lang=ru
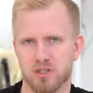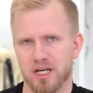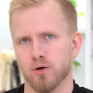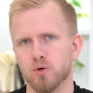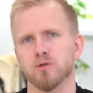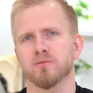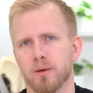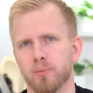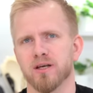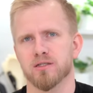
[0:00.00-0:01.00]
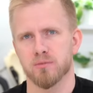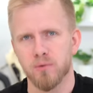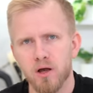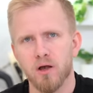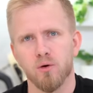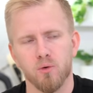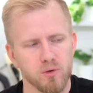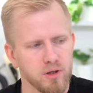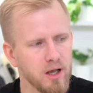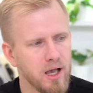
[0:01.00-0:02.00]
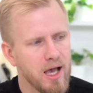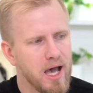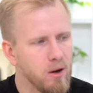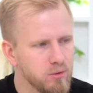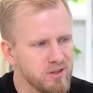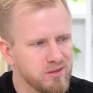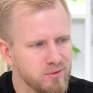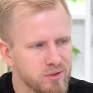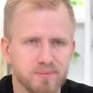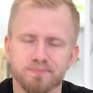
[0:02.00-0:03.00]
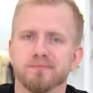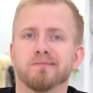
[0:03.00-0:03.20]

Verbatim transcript: хорошим запасом хода. А вот это вот